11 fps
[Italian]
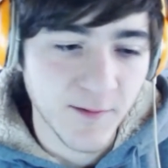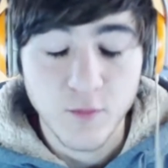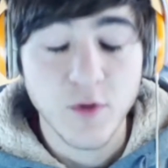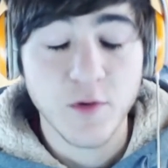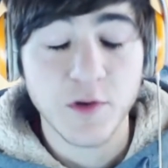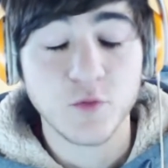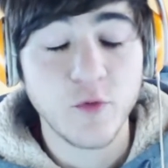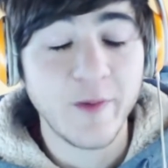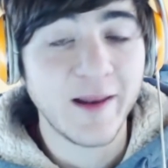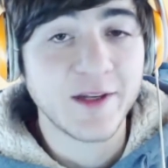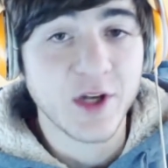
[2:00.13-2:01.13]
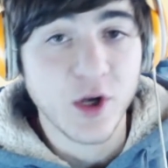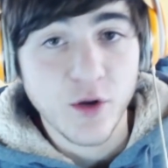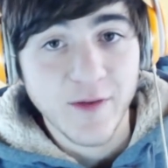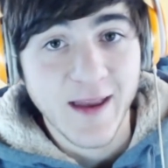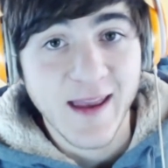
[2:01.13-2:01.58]
Comunque questo
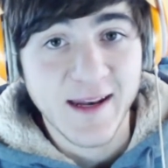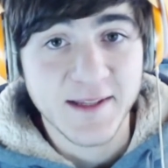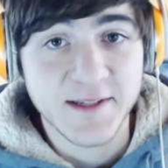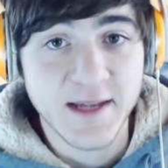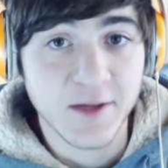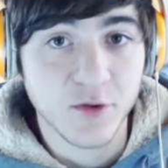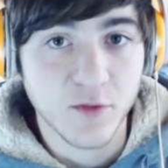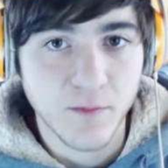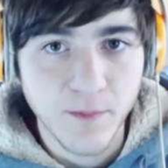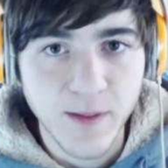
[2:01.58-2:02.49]
2019 è iniziato